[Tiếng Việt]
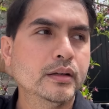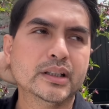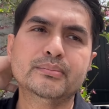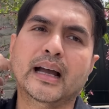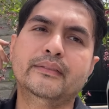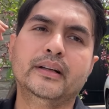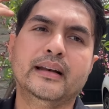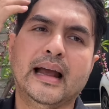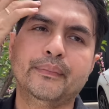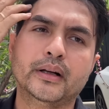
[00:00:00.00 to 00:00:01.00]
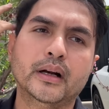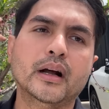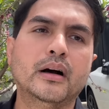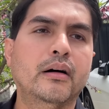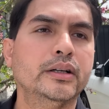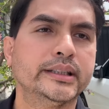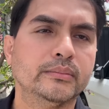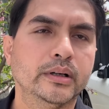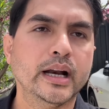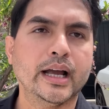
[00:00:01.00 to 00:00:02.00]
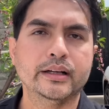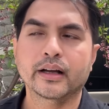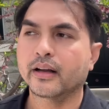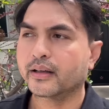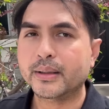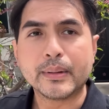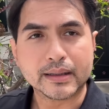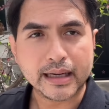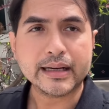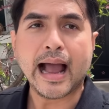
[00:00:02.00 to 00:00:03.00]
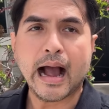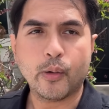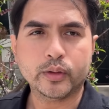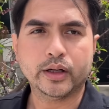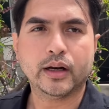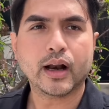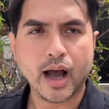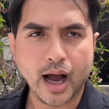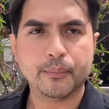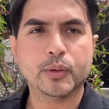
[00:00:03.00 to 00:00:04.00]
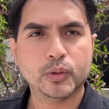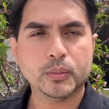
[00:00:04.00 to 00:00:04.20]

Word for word: Chứ mai Việt Nam thì rất là khó trồng ở đây. Nhưng mà đây đào thì rất là hợp luôn đó